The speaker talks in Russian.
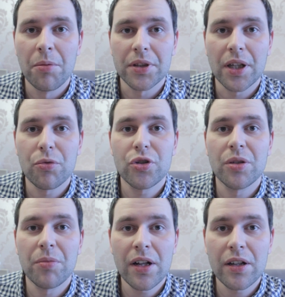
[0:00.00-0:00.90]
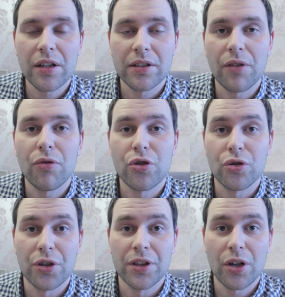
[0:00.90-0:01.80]
Потому что мало того,
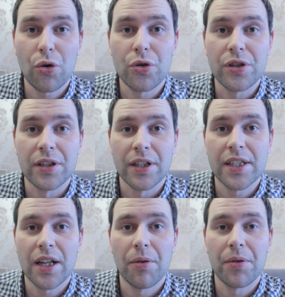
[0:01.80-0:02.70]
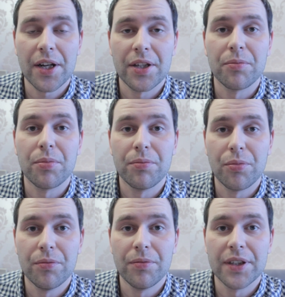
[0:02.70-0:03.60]
что они находятся на самом раннем
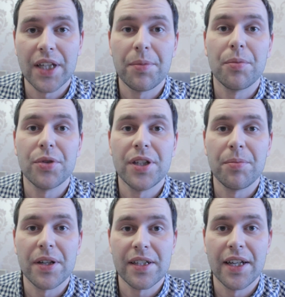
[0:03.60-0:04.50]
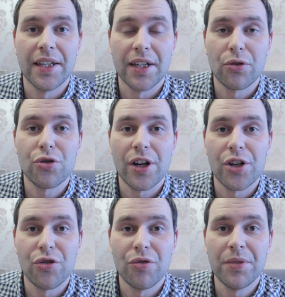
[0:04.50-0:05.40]
этапе пути познания
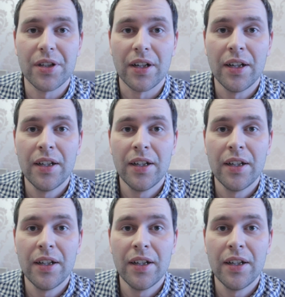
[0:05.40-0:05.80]
окружающего мира,